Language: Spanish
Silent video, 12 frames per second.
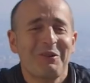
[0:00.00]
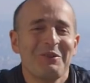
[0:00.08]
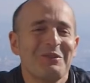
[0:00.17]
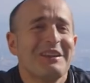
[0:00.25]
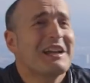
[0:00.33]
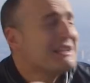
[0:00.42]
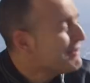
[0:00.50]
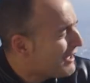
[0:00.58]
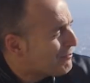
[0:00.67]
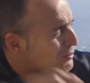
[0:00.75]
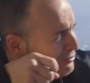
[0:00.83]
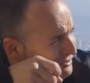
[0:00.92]
Cuando te arriba
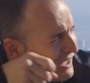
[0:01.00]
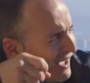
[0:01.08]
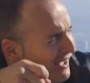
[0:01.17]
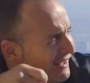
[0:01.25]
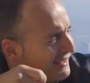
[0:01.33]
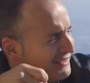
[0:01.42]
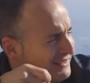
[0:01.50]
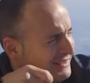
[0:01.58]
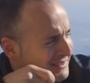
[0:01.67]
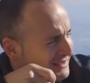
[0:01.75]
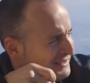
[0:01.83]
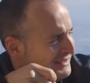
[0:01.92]
la punta,
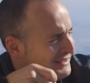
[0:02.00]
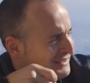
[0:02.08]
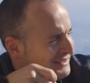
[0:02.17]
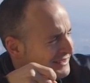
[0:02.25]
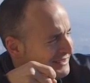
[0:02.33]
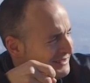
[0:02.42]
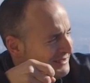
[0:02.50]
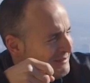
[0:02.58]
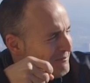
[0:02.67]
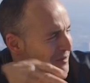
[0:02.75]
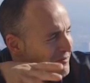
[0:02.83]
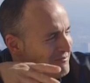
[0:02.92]

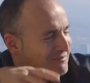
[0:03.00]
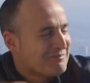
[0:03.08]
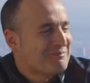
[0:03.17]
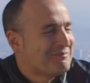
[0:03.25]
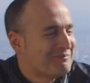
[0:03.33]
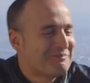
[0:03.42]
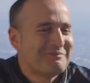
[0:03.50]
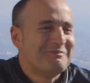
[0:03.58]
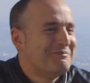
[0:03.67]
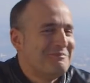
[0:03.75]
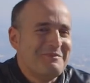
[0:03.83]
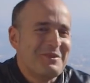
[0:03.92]
¡pum!
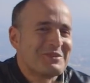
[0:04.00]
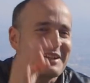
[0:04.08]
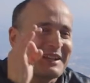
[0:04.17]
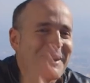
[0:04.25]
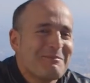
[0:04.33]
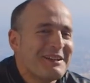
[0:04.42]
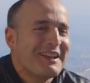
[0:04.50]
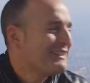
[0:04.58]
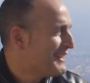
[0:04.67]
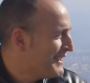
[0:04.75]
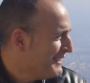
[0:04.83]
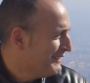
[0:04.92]
No se escapa
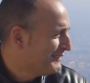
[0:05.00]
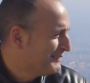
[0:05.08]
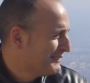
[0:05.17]
nadie, ¿eh?